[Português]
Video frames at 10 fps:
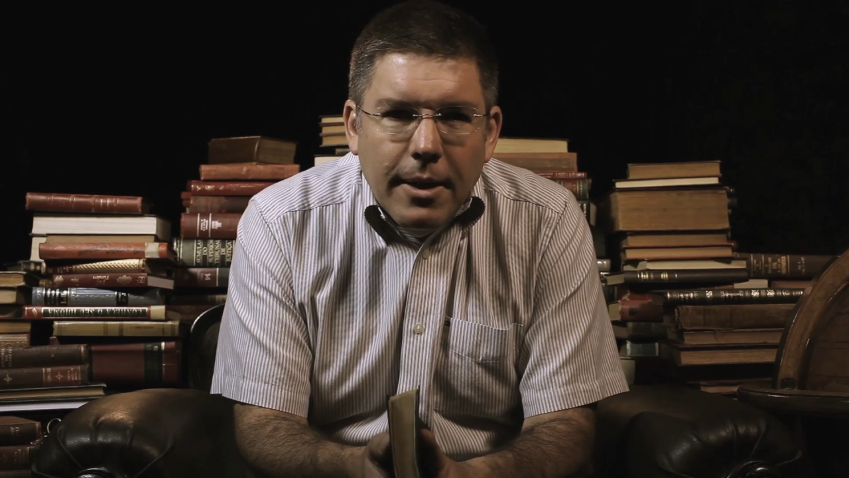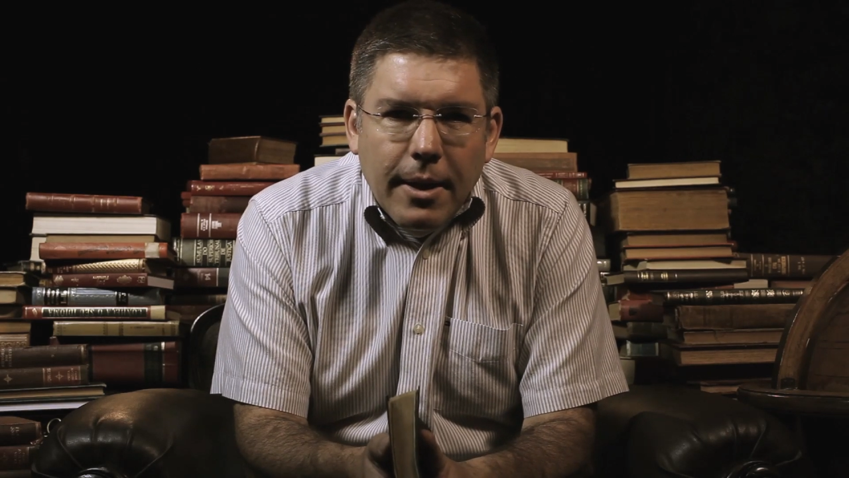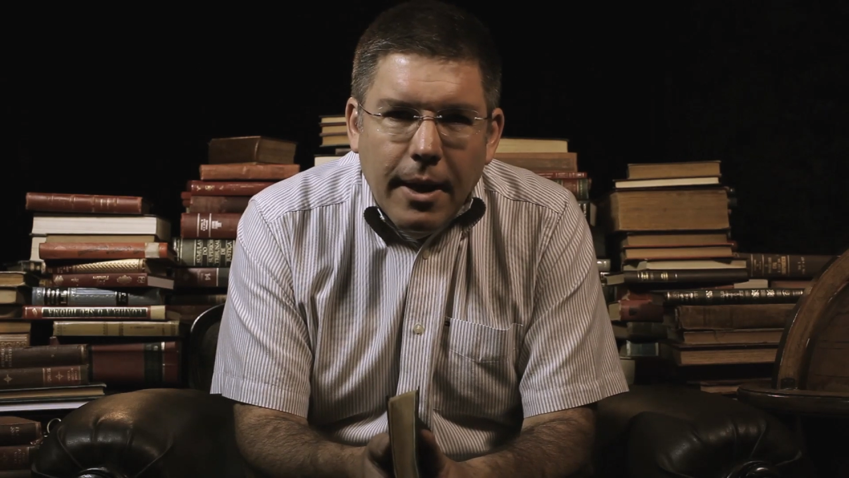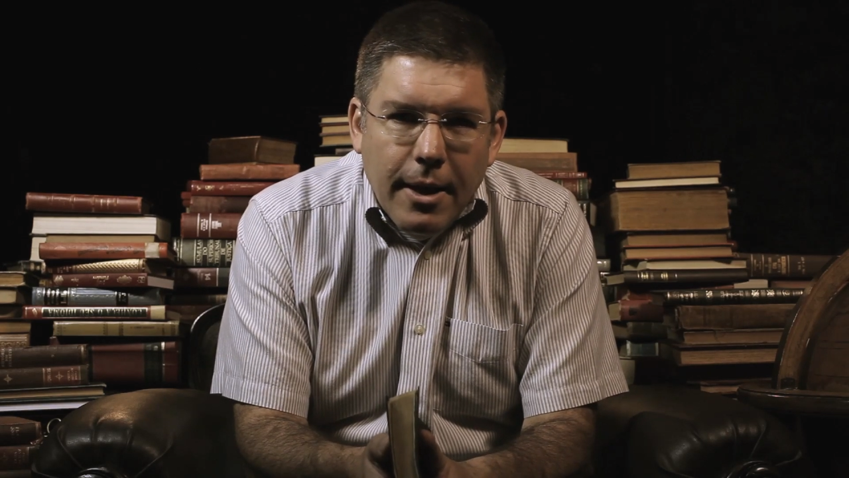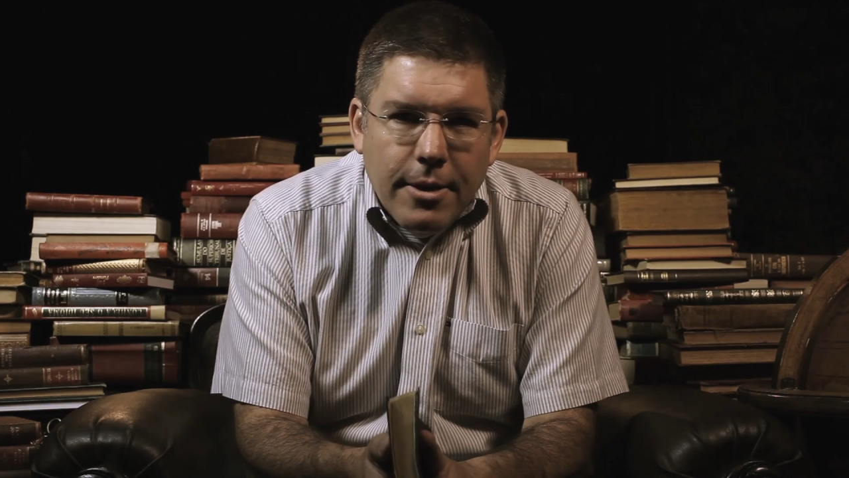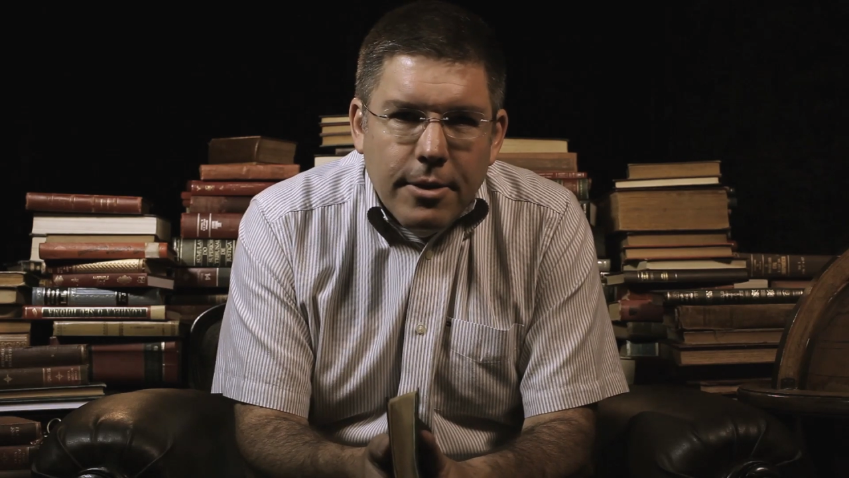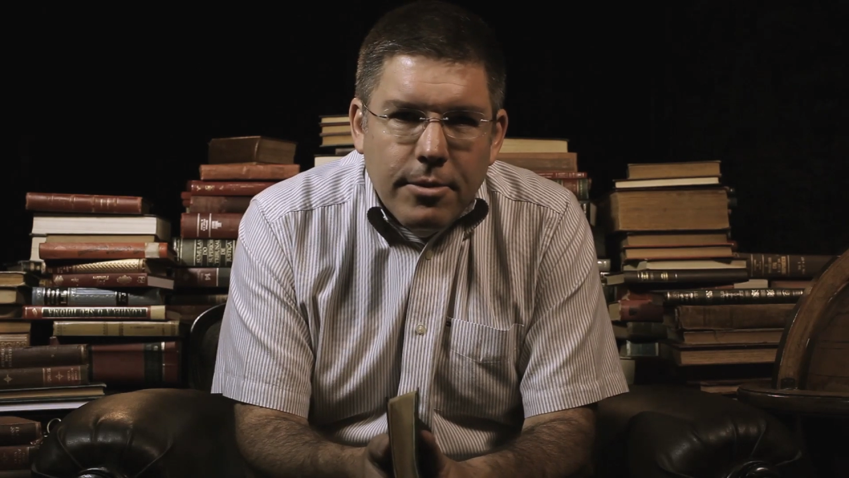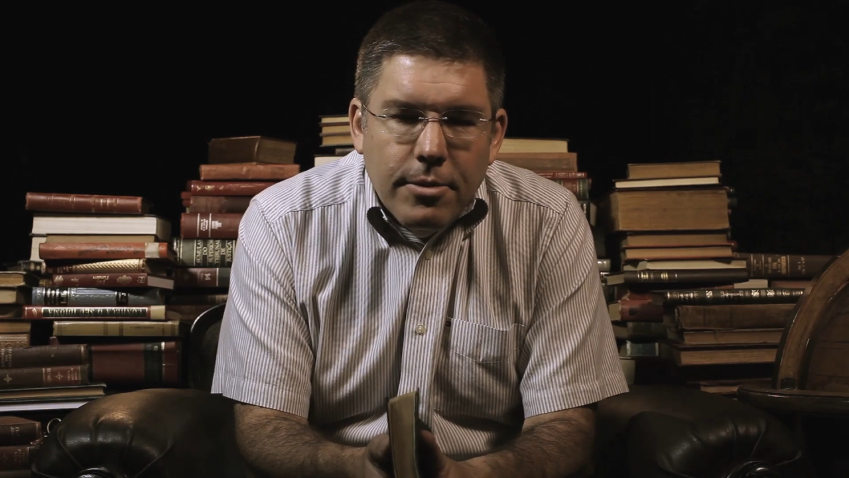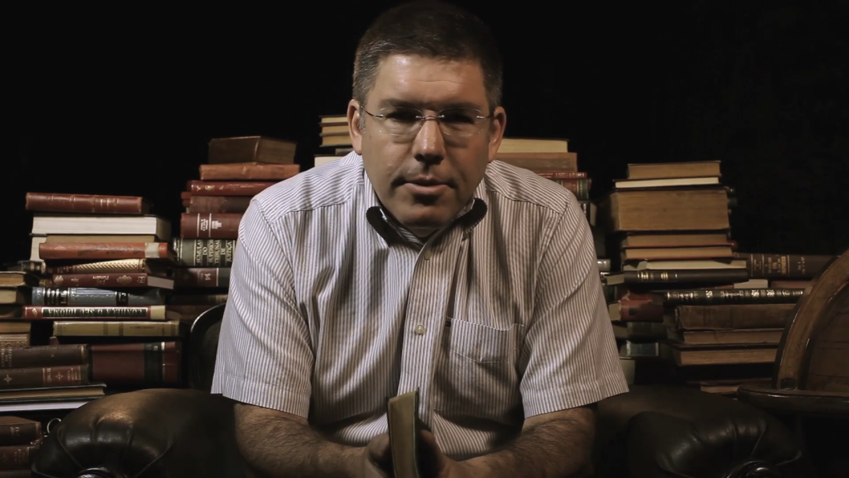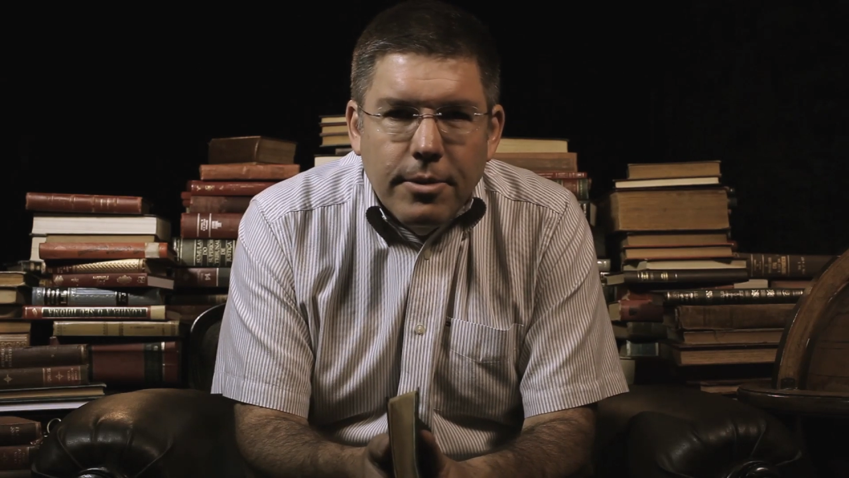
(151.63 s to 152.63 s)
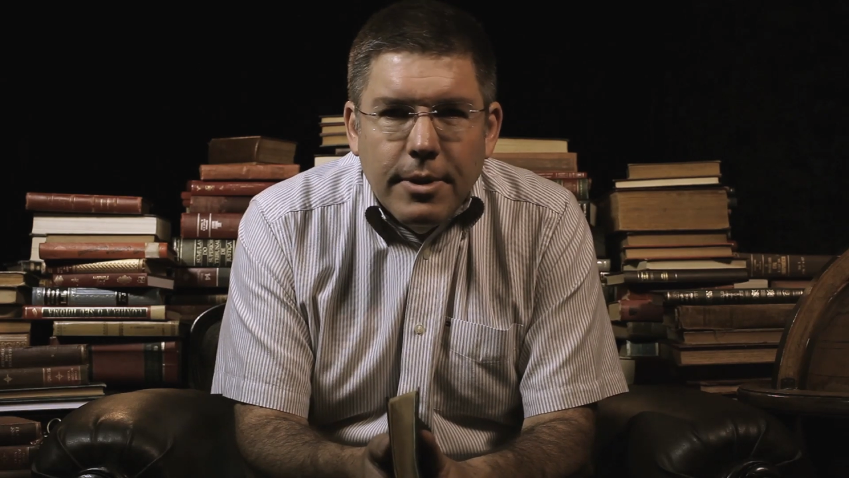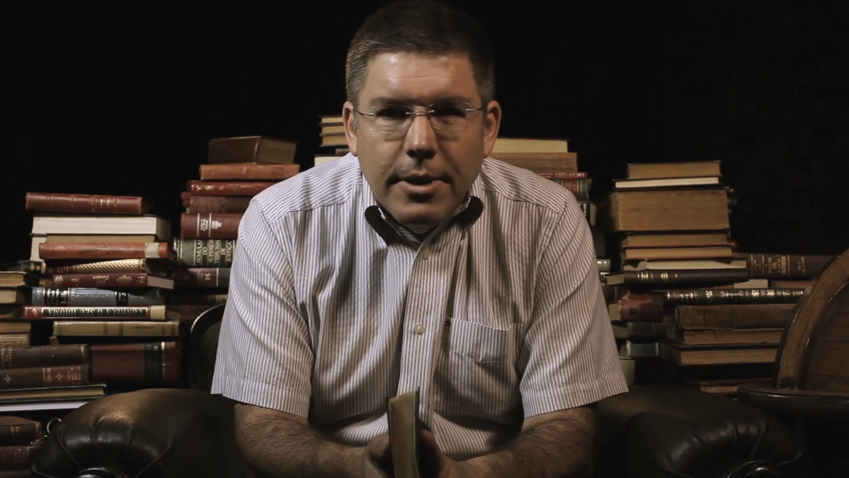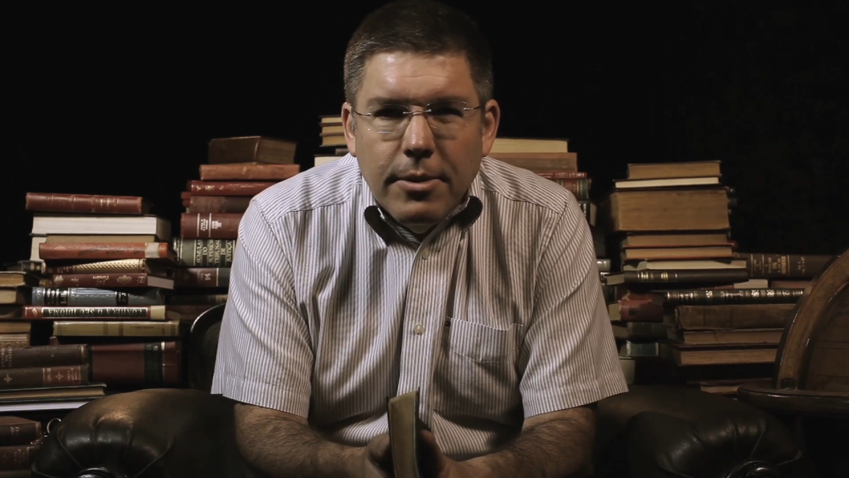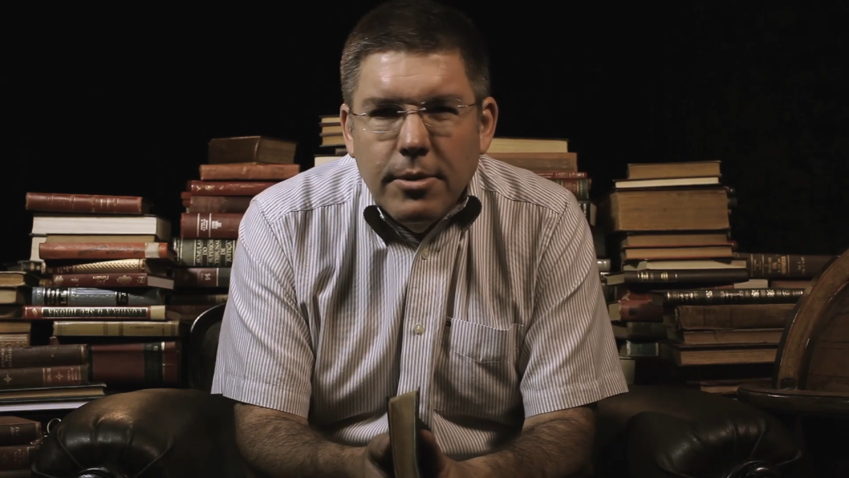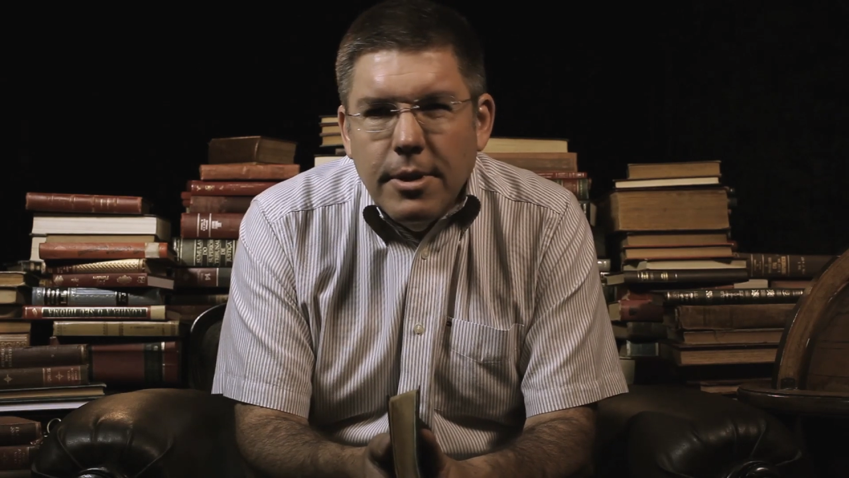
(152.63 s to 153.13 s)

quem é Jesus e o